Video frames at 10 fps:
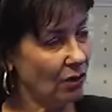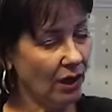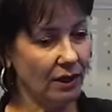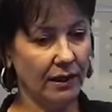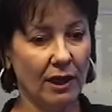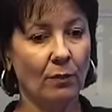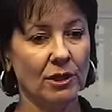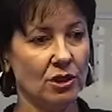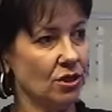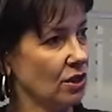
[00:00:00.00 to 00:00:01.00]
Olha, é,
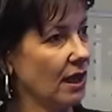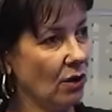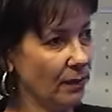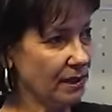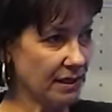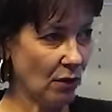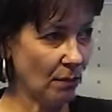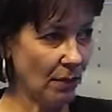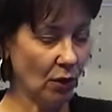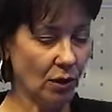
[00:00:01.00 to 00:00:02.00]
realmente a gente quer começar com
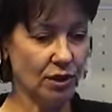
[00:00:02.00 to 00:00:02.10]
uma loja